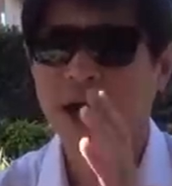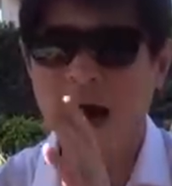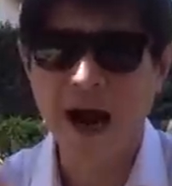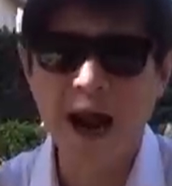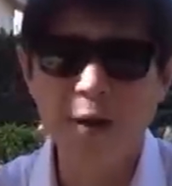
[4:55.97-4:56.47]

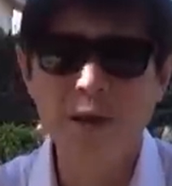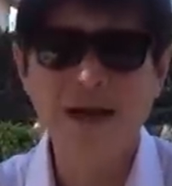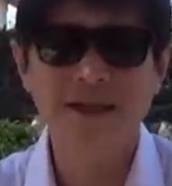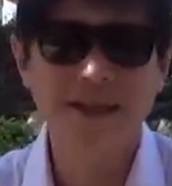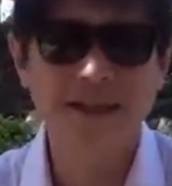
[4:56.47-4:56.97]
海外
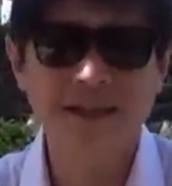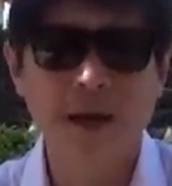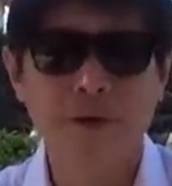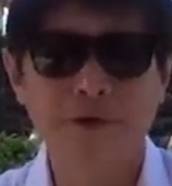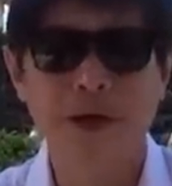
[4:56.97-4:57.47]
的这些
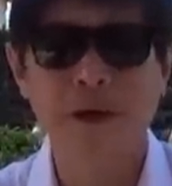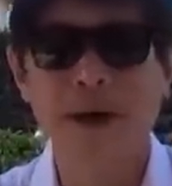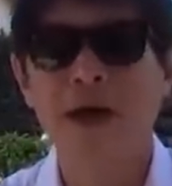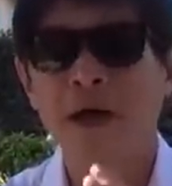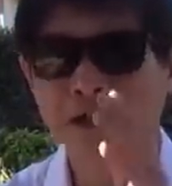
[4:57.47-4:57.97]
大外宣人们，